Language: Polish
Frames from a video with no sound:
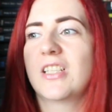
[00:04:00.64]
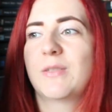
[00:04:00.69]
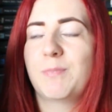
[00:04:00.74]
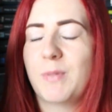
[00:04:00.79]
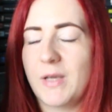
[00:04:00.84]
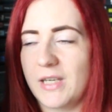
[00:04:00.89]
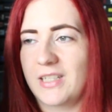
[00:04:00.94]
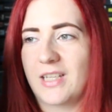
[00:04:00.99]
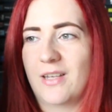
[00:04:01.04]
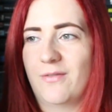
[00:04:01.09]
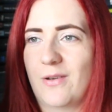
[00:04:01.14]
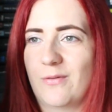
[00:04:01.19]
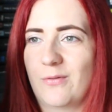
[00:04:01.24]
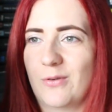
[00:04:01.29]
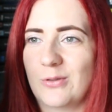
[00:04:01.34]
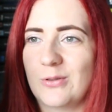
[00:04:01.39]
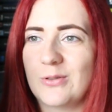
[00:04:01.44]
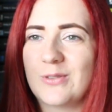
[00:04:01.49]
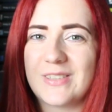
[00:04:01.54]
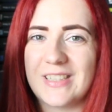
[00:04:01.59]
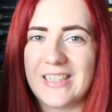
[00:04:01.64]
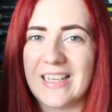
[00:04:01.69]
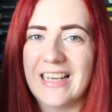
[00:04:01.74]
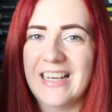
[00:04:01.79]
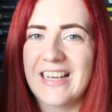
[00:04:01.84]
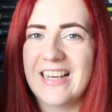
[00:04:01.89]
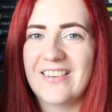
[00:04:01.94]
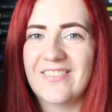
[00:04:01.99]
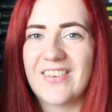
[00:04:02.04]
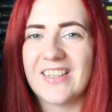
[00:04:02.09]
jest piękne w ewolucji.
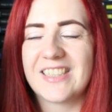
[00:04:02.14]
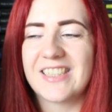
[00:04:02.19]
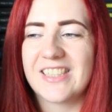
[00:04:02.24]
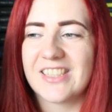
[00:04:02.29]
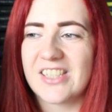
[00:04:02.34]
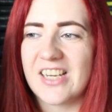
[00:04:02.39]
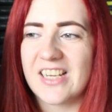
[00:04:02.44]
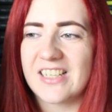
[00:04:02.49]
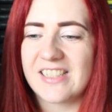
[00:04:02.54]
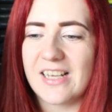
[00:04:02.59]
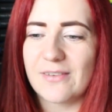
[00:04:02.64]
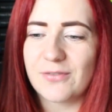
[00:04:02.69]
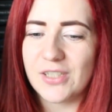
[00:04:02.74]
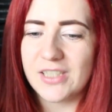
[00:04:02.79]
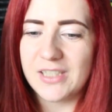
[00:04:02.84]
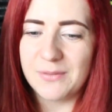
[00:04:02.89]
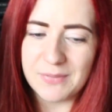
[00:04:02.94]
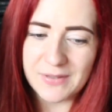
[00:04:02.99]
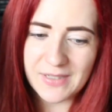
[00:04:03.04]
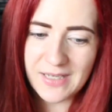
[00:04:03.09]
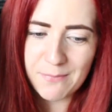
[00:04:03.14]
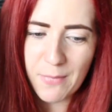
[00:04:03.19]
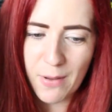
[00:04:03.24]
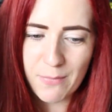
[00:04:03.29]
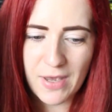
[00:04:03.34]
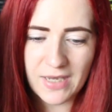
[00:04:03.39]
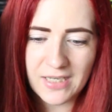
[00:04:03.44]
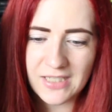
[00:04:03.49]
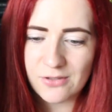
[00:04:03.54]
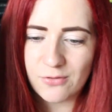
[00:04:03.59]
Właśnie, że zawsze niby
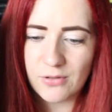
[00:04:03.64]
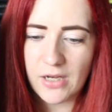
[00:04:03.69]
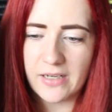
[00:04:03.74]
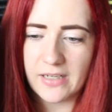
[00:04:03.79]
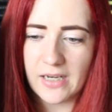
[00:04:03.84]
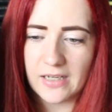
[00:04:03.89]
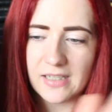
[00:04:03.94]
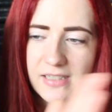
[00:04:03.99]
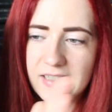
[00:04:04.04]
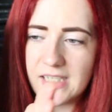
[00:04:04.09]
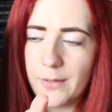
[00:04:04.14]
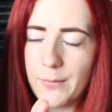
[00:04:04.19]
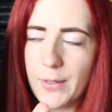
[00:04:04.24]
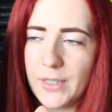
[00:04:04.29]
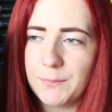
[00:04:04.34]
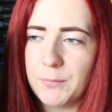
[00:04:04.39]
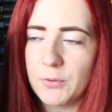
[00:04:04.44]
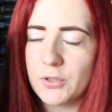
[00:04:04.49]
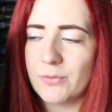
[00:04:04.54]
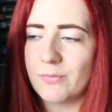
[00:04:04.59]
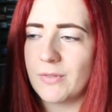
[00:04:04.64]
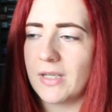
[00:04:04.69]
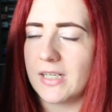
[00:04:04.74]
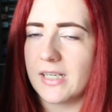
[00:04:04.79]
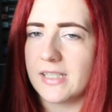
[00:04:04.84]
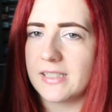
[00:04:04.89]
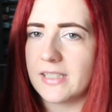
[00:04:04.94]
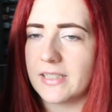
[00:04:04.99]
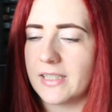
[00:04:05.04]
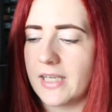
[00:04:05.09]
mamy jakiś tutaj nagle schemat, po czym
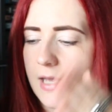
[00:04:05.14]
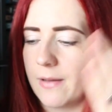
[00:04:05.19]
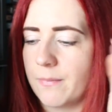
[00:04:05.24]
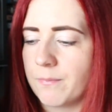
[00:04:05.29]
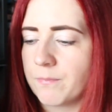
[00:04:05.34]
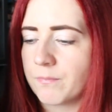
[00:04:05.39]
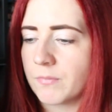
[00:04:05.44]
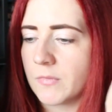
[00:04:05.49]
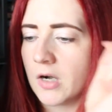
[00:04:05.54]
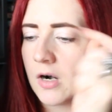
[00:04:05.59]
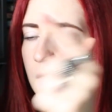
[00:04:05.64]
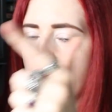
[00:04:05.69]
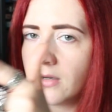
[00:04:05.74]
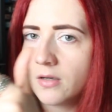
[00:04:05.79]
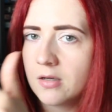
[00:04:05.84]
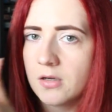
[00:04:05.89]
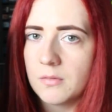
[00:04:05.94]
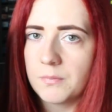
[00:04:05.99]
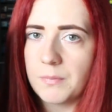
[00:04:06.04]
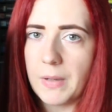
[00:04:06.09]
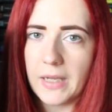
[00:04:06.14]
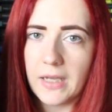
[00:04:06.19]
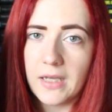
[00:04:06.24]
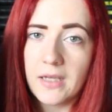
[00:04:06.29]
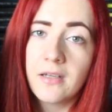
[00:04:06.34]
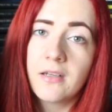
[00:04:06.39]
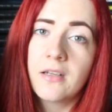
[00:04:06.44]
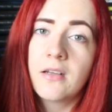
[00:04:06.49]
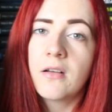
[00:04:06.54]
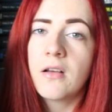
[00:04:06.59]
nagle jest takie pek
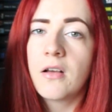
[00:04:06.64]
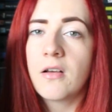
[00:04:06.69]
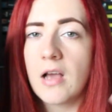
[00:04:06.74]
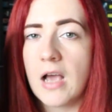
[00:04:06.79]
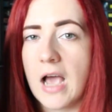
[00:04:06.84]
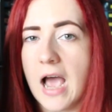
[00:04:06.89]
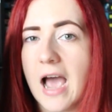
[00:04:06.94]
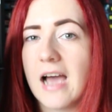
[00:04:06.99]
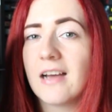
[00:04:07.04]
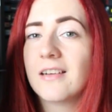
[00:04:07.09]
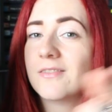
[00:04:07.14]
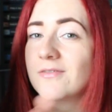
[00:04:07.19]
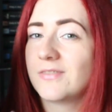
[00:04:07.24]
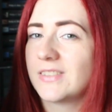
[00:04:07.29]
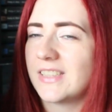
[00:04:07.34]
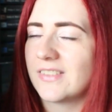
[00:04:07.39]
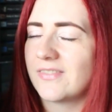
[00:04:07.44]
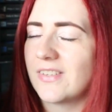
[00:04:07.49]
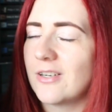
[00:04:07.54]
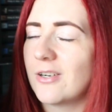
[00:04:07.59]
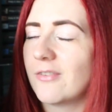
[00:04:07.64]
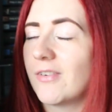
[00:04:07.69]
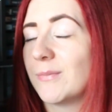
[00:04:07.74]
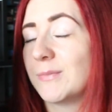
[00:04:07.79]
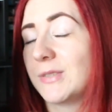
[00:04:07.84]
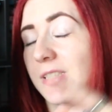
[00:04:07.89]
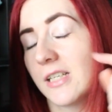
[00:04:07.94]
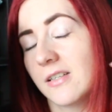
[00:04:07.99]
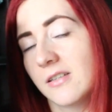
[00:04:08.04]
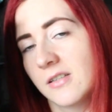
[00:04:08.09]
a wydawało
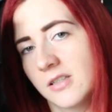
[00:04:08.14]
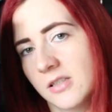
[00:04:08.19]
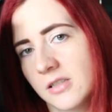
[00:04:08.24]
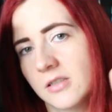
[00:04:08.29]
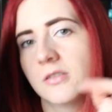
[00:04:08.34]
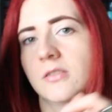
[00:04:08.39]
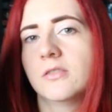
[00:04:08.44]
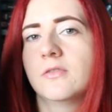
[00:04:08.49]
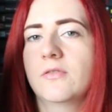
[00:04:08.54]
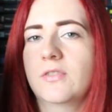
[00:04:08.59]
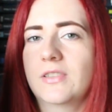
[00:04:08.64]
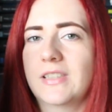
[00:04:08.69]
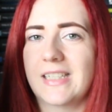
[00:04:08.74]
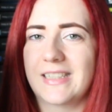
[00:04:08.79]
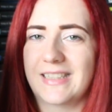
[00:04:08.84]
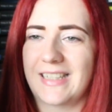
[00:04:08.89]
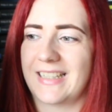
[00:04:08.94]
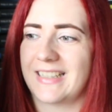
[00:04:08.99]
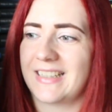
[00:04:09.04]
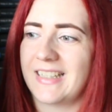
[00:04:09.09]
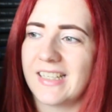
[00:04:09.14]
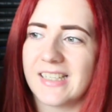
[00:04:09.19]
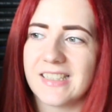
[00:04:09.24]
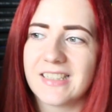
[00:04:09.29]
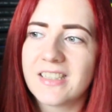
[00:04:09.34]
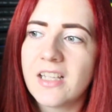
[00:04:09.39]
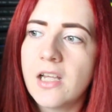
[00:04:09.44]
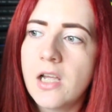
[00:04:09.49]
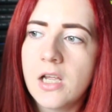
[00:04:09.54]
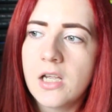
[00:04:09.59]
wam się? Wcale tak nie
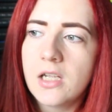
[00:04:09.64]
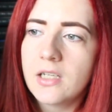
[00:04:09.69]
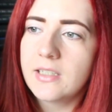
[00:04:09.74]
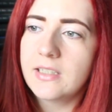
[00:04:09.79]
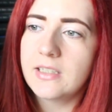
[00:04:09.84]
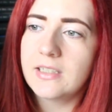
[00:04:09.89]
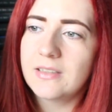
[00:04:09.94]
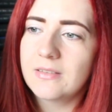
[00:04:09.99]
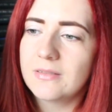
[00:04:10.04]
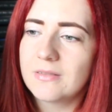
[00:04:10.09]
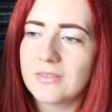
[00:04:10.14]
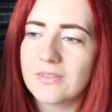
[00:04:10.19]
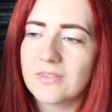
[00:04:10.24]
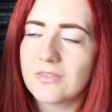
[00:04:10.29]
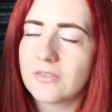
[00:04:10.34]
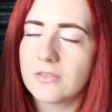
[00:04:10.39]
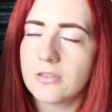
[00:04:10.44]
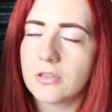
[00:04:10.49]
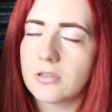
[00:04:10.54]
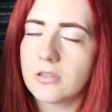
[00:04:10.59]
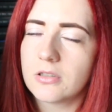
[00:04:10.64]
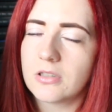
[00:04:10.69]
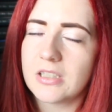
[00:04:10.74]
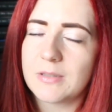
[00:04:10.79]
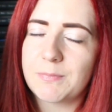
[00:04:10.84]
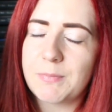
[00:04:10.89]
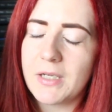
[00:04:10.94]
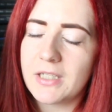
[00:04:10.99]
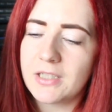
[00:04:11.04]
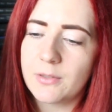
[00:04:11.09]
jest. I no, to, to
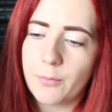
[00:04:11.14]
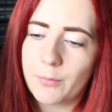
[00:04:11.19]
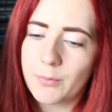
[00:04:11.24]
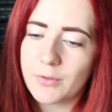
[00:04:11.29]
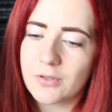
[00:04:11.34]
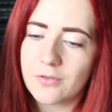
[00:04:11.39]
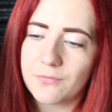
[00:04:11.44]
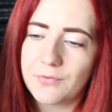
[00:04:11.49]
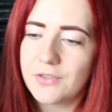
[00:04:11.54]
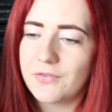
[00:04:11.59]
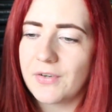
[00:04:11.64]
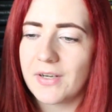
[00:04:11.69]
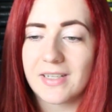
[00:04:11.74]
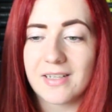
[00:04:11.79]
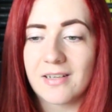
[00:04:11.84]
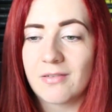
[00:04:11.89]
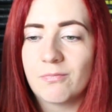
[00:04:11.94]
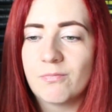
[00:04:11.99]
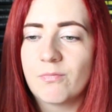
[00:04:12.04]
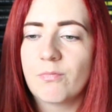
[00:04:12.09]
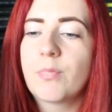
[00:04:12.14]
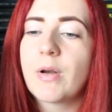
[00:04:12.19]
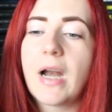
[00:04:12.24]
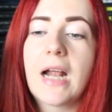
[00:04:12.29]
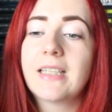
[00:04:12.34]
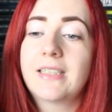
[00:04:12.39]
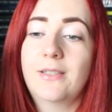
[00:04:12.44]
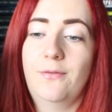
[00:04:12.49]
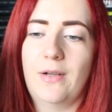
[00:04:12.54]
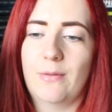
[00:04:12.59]
jest piękny po prostu wydźwięk
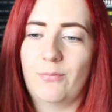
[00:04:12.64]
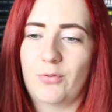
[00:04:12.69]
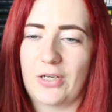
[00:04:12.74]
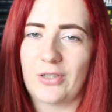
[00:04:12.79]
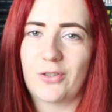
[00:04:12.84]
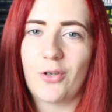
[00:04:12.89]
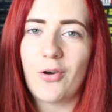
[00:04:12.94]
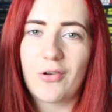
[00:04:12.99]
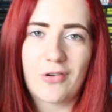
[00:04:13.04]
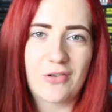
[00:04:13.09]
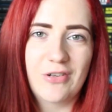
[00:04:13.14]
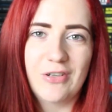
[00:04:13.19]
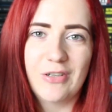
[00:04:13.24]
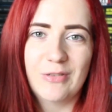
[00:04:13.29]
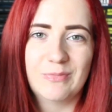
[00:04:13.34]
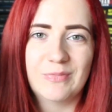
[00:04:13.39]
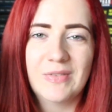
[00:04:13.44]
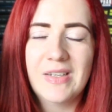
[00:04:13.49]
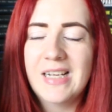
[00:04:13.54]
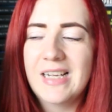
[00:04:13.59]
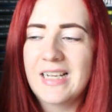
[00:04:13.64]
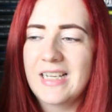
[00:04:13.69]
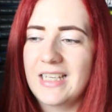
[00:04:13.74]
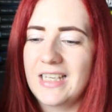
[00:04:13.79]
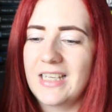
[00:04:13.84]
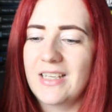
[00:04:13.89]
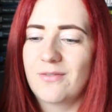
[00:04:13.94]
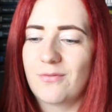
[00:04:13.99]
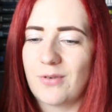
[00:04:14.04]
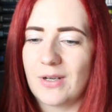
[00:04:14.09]
pracy w laboratorium
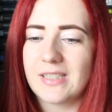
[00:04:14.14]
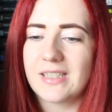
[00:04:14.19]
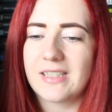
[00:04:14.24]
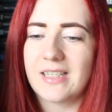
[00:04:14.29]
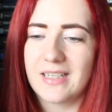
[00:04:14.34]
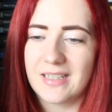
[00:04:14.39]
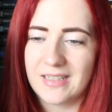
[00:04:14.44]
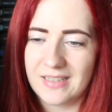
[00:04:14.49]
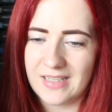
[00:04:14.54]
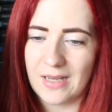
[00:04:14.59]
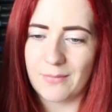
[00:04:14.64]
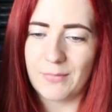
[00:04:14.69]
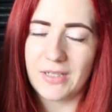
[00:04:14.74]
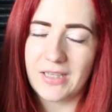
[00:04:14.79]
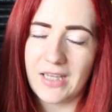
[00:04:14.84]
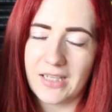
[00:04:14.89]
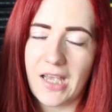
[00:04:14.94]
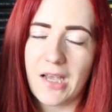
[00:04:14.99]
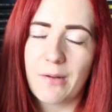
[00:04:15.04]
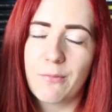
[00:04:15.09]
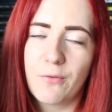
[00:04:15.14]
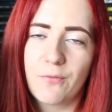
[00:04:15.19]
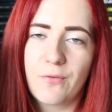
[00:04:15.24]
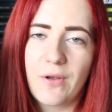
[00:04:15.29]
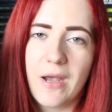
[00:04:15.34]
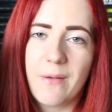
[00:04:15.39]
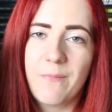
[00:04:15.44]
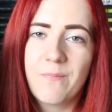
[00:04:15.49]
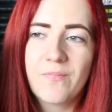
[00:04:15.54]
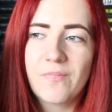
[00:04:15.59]
i właśnie samej, tak jak
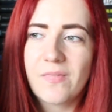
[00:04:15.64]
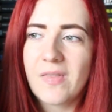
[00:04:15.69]
mówię,